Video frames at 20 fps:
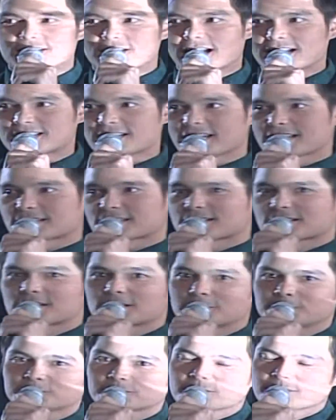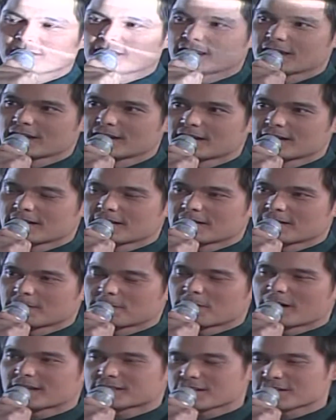Judges,
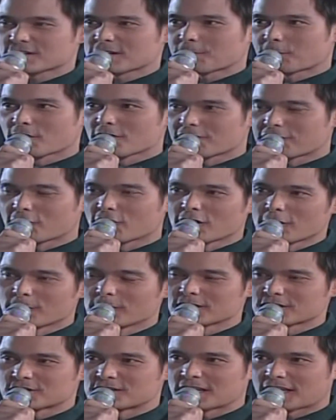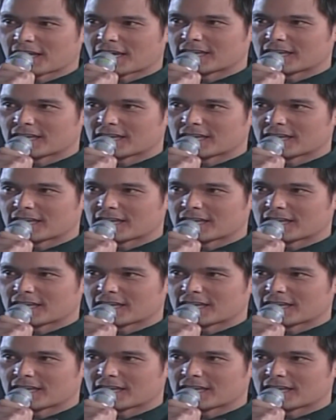base sa performance ni